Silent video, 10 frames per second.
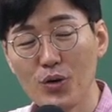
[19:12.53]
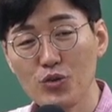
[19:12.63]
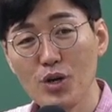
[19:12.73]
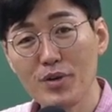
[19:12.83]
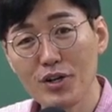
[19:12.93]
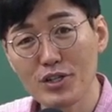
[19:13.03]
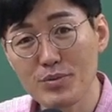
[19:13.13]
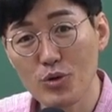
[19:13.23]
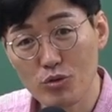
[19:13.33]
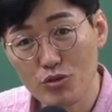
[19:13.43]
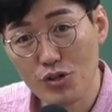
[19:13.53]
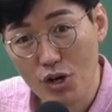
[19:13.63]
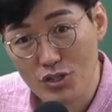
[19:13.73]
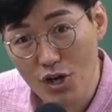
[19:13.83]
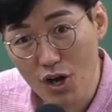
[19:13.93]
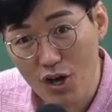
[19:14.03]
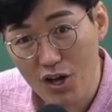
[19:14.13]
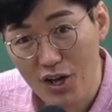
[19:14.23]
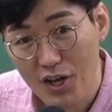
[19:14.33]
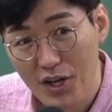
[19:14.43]
위험이 커지면 요구 수익률 커져?
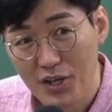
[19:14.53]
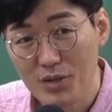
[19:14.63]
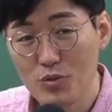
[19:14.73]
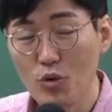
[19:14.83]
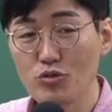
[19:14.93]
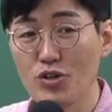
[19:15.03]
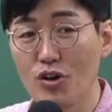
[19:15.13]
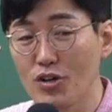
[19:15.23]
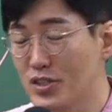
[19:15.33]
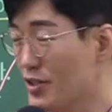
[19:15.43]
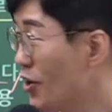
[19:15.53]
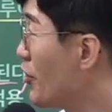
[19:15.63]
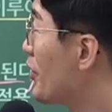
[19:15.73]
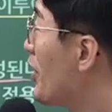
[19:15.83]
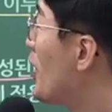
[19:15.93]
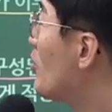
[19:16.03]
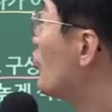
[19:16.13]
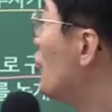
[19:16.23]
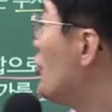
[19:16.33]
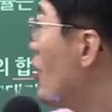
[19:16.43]
그럼 요구 수익률 커지는 건
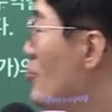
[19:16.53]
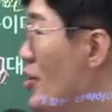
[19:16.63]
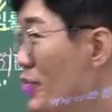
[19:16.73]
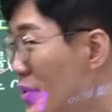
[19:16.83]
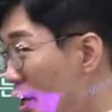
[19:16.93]
무위험염